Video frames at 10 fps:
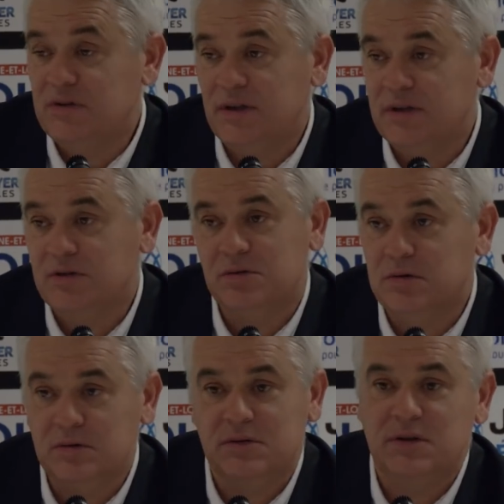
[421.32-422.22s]
ça, je,
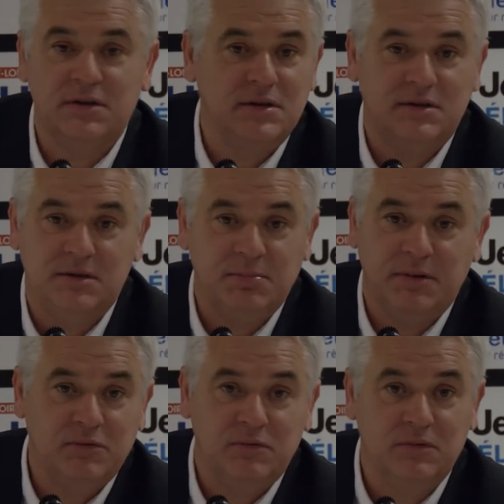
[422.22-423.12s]
veux dire, ça, c'est
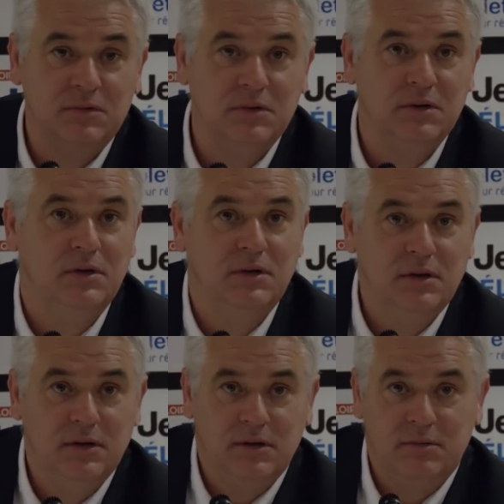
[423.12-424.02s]
pas mon.
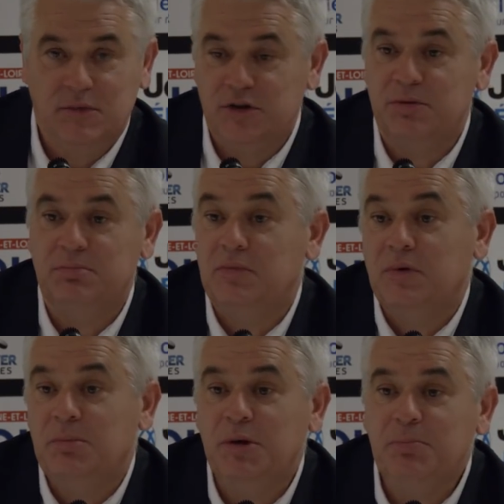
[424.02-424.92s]
Moi, on n'a